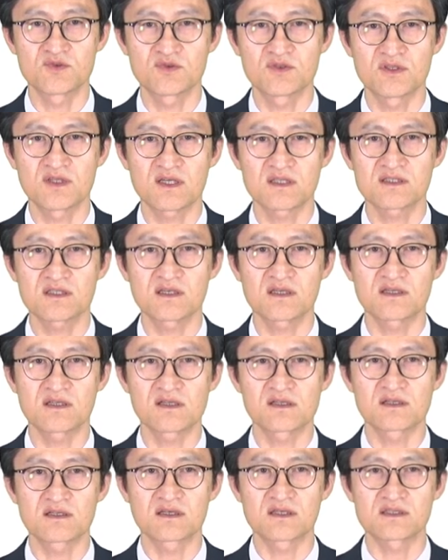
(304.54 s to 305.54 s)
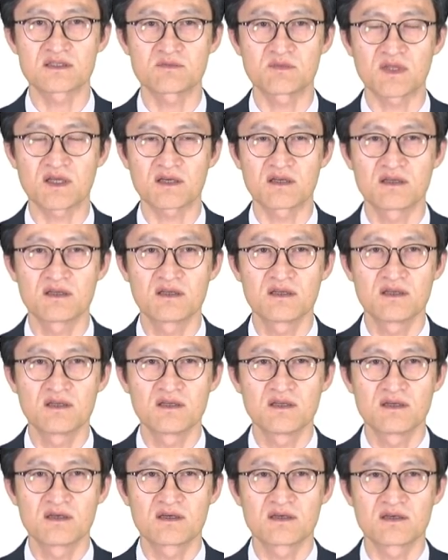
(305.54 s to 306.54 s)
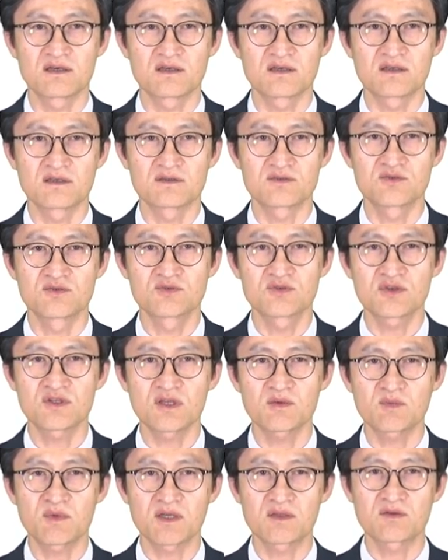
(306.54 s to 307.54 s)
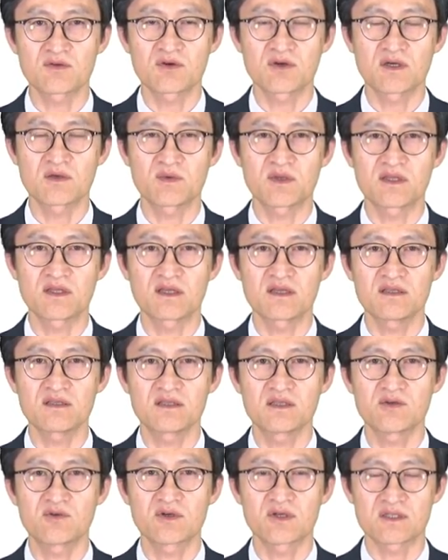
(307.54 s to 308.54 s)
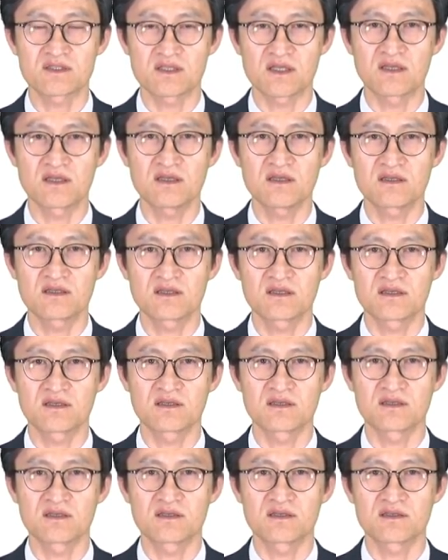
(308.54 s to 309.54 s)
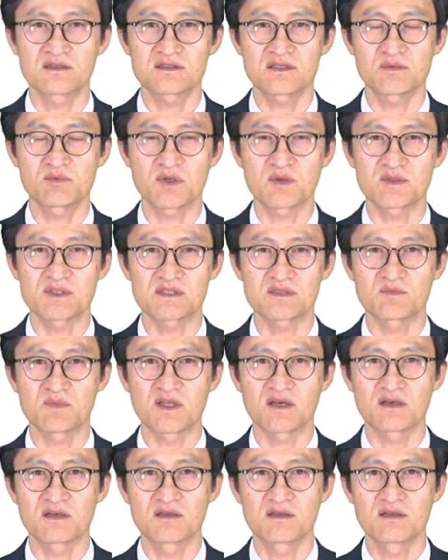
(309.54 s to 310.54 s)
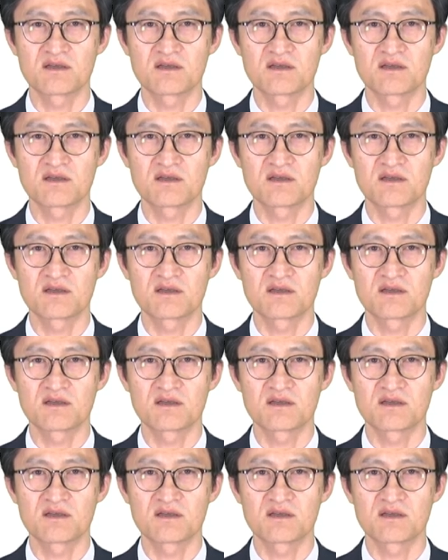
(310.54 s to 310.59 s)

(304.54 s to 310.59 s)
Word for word: 주의하셔야 될 것 같습니다. 어, 중소기업 간 통합에 대한 2월 과세 예, 살펴봤습니다.